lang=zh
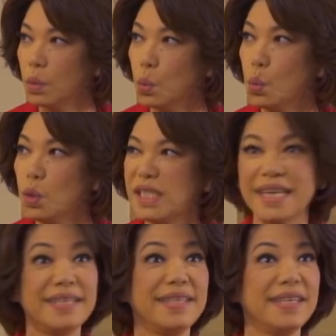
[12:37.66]
勿
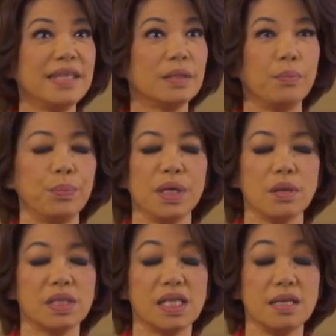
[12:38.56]
真竞，不要
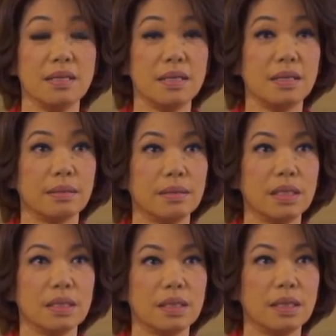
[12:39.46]
真竞，
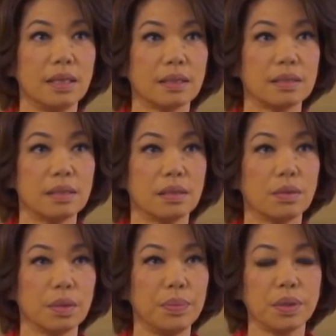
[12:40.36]
竞争两个字倒
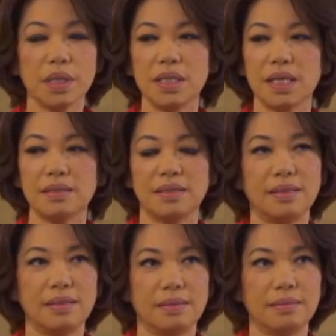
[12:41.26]
了，不要跟人家
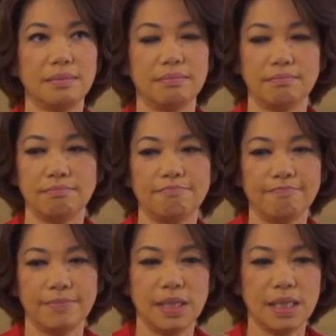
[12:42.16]

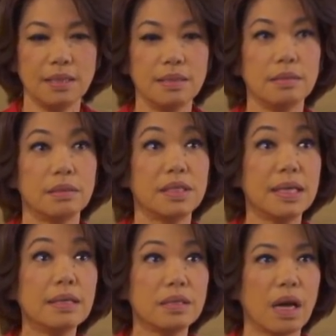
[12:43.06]
争
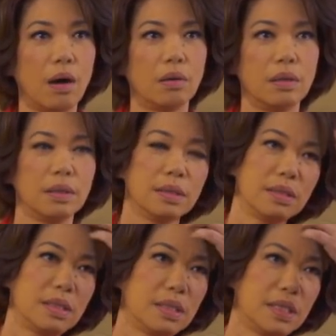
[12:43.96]
争吵、
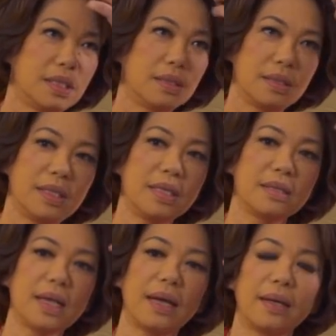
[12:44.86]
竞
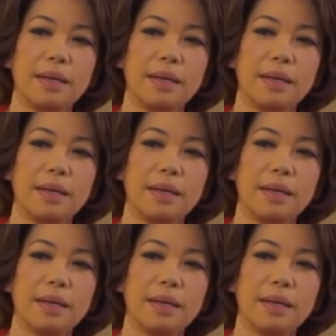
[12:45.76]
赛。